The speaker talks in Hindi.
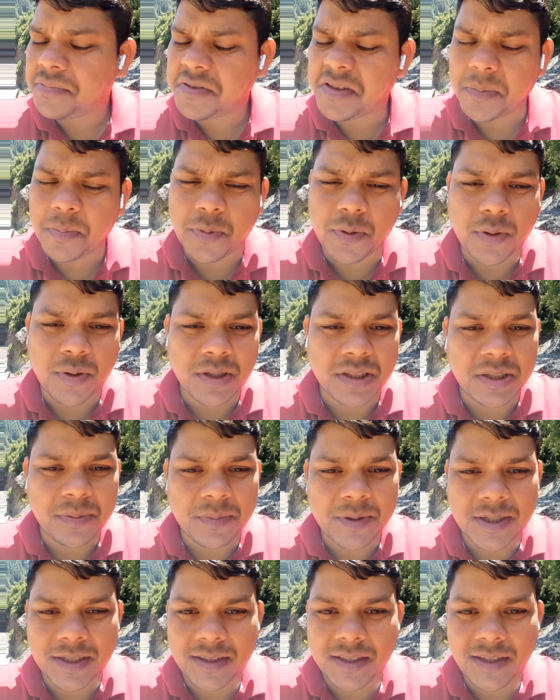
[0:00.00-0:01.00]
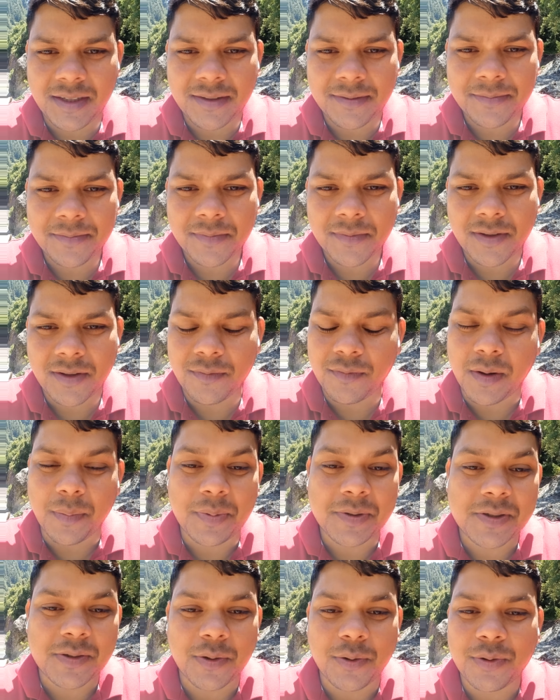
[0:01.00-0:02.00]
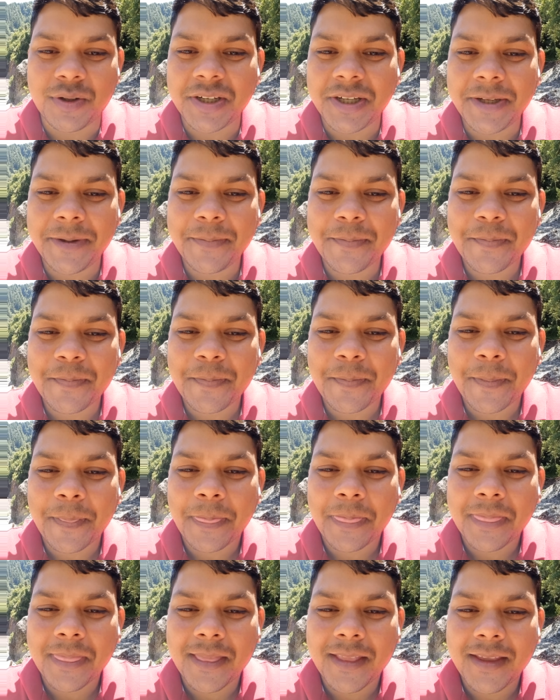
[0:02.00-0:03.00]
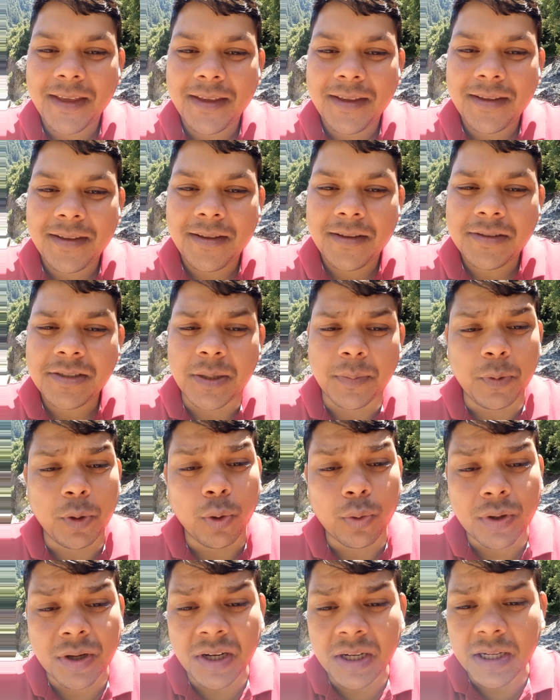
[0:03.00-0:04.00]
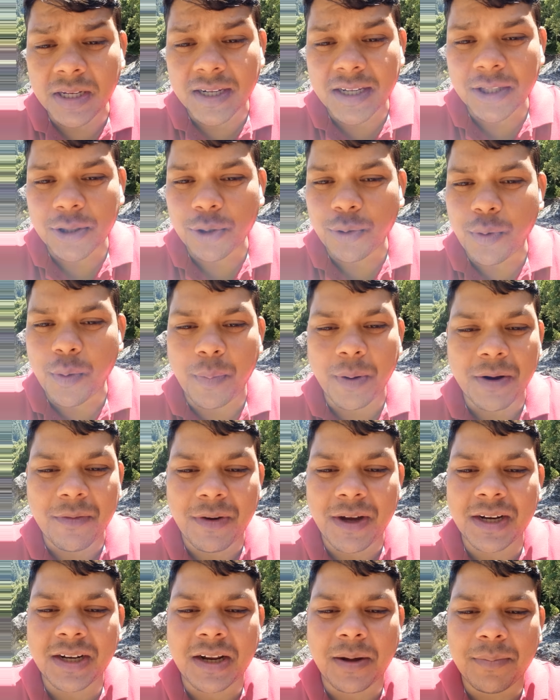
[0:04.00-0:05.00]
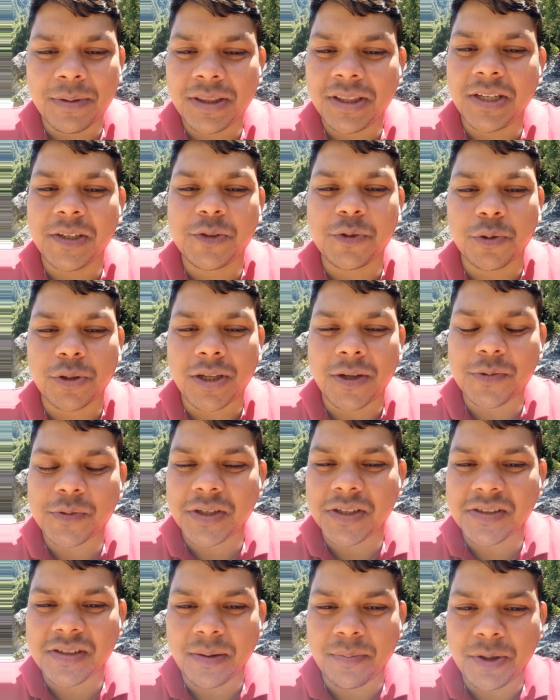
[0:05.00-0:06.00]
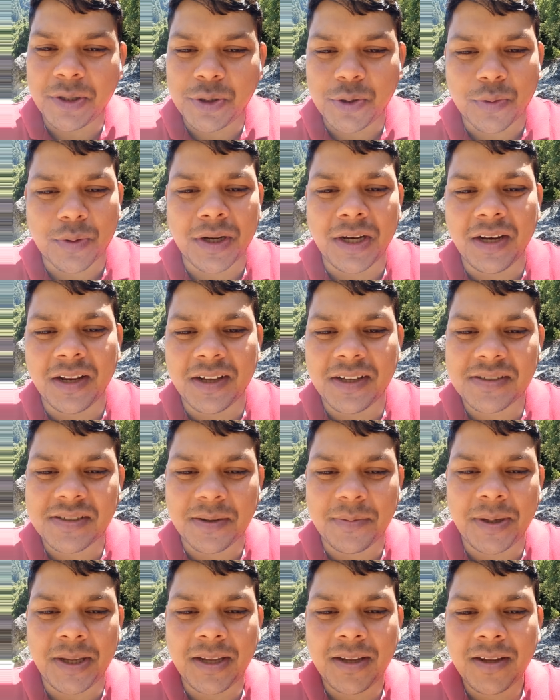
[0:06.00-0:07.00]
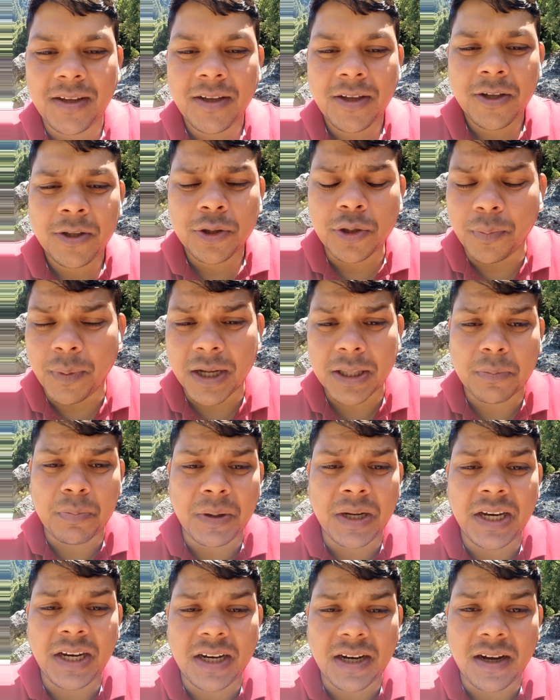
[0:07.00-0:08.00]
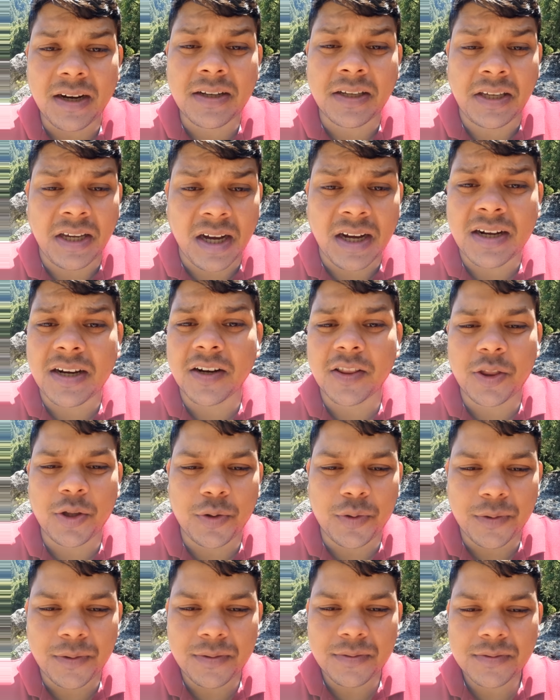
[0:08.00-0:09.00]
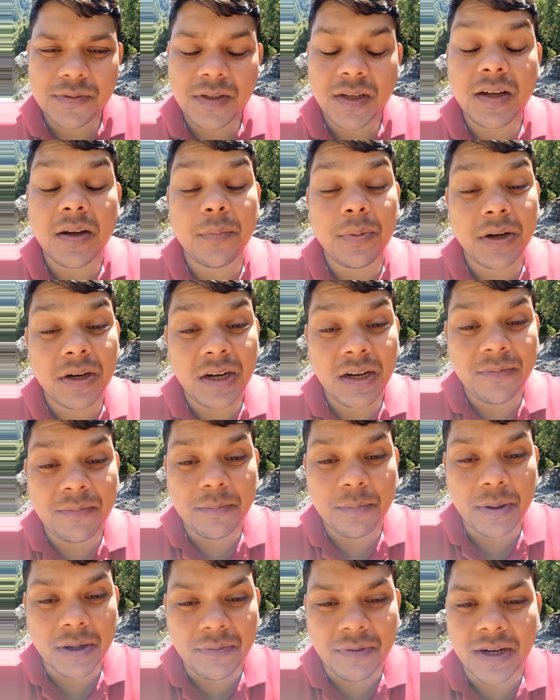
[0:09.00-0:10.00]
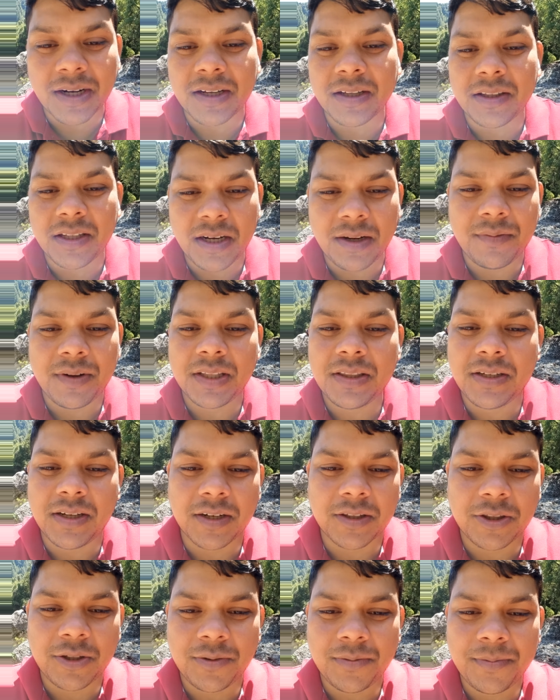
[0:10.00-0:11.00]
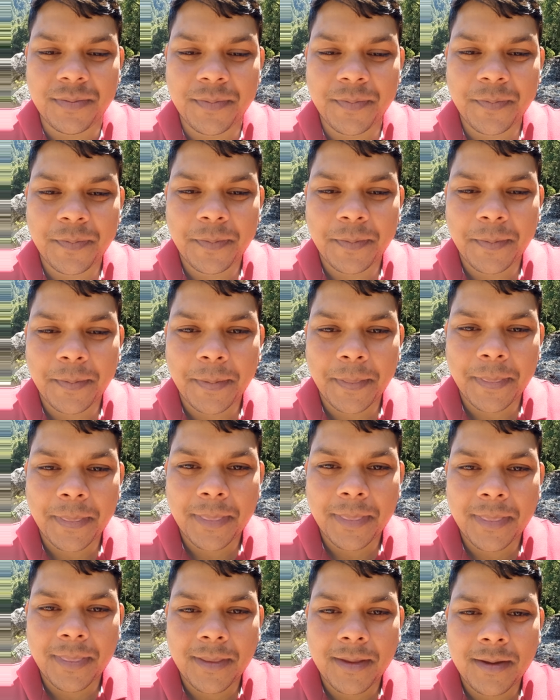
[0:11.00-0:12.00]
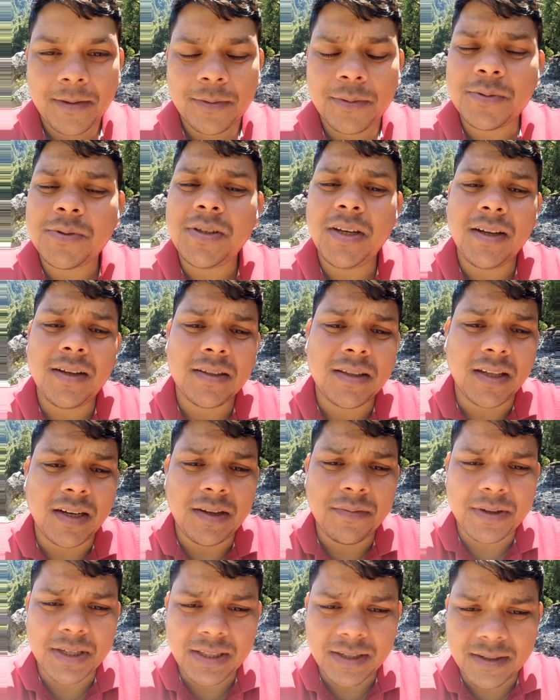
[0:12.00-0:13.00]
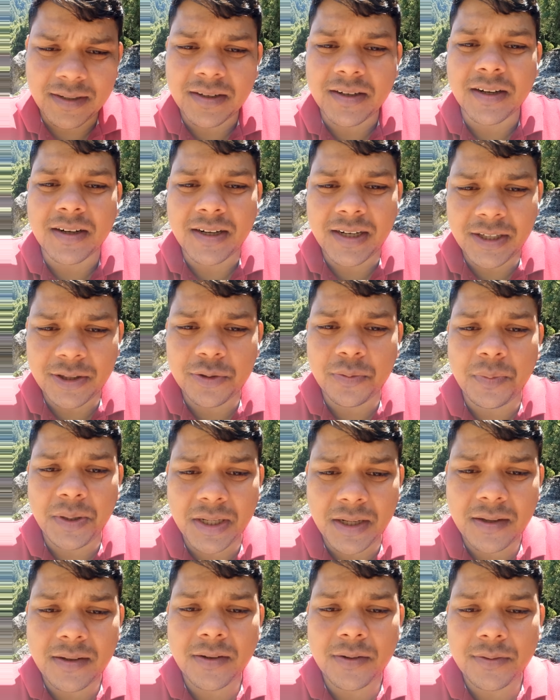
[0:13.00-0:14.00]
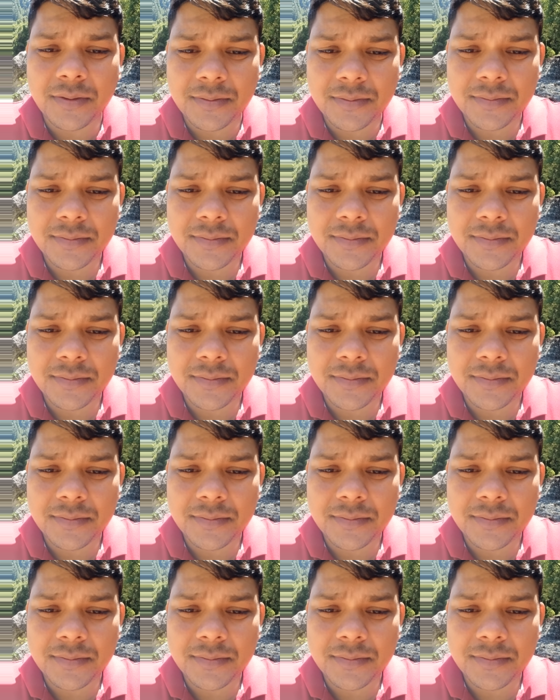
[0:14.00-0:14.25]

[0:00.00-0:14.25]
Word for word: सबको ख़त्म कर दिया और वापस लौट आए जब लौटने लगे तो वो भगवान का मंदिर जो था उसके सामने झुकने लगे सभी तो महात्मा ने कहा क्या करते हो उसने कहा भगवान का धन्यवाद करता हूँ उसने कहा धन्यवाद अगर करना है तो मेरा करो